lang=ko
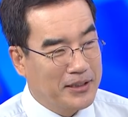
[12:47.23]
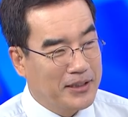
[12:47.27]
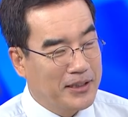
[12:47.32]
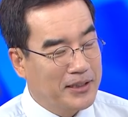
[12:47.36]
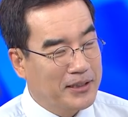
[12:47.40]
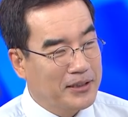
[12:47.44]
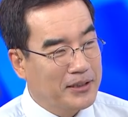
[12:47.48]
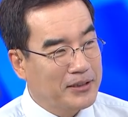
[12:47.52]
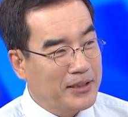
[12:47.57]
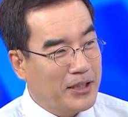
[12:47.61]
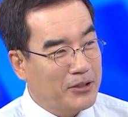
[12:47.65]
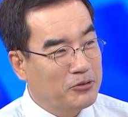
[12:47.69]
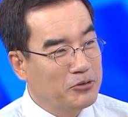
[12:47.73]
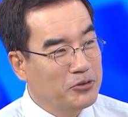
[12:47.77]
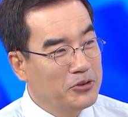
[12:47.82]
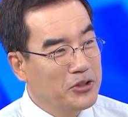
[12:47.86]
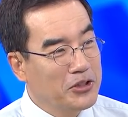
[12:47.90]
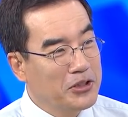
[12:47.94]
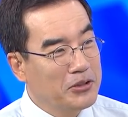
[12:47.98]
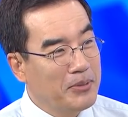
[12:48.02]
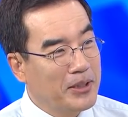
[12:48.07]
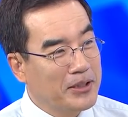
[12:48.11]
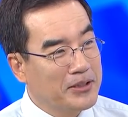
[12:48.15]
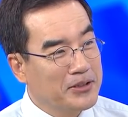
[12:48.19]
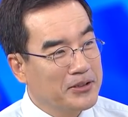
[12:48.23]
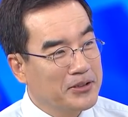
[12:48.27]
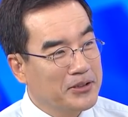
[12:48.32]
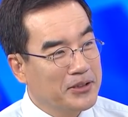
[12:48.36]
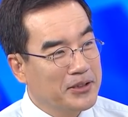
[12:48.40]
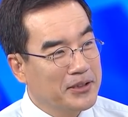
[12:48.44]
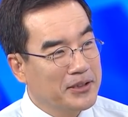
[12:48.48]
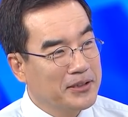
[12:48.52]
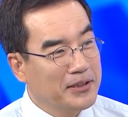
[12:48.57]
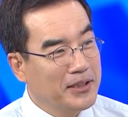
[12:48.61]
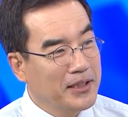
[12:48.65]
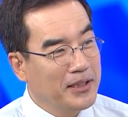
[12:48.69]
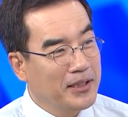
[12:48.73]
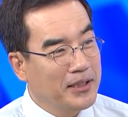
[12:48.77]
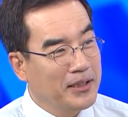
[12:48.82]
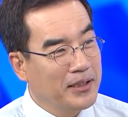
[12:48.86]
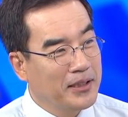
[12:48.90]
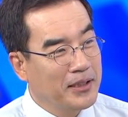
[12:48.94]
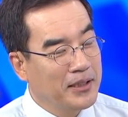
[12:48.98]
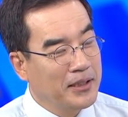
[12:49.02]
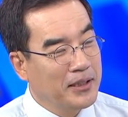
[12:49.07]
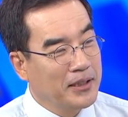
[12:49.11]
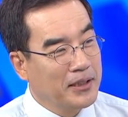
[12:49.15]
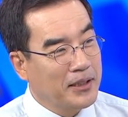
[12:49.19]
이렇게 딱 균형이 맞아져 음. 있는데
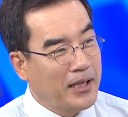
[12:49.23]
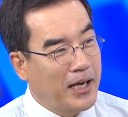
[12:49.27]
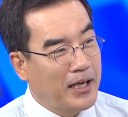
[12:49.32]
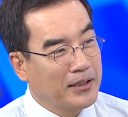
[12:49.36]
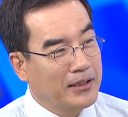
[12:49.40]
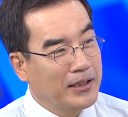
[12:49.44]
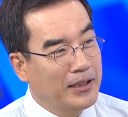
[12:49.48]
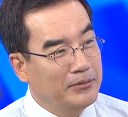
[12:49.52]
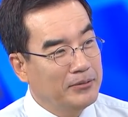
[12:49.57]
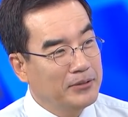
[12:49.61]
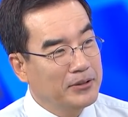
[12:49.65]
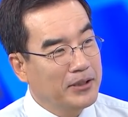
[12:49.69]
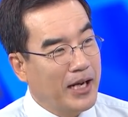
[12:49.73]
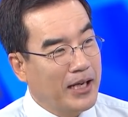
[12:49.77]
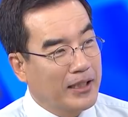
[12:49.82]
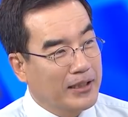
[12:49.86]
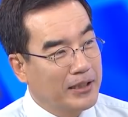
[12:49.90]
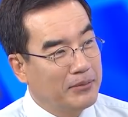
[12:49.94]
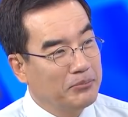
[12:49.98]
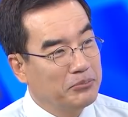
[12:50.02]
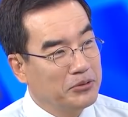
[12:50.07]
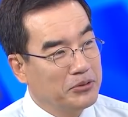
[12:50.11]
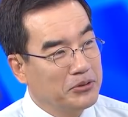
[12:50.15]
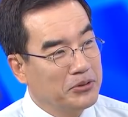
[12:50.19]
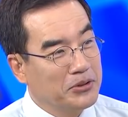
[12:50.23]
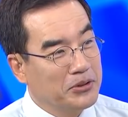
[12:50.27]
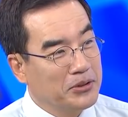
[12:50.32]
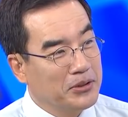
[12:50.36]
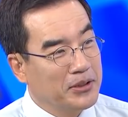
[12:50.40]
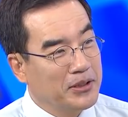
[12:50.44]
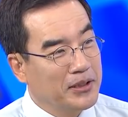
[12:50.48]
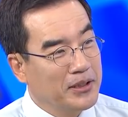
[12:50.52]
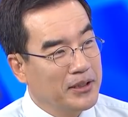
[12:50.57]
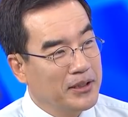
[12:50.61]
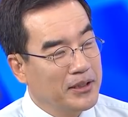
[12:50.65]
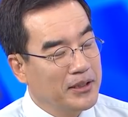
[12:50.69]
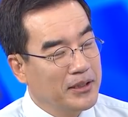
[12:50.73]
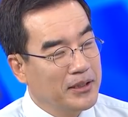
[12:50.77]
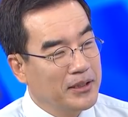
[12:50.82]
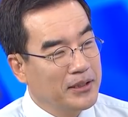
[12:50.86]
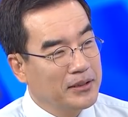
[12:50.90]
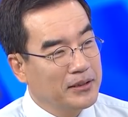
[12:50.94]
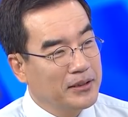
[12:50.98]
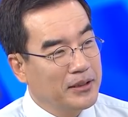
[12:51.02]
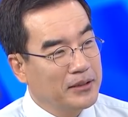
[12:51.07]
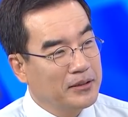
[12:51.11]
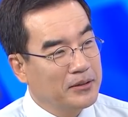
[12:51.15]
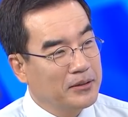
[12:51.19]
강남은 강남 분들.
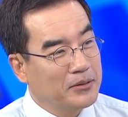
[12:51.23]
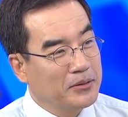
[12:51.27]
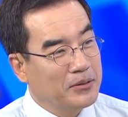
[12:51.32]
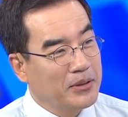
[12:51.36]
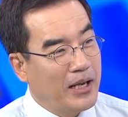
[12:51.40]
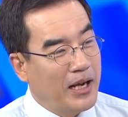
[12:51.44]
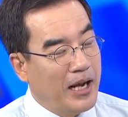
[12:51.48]
그러니까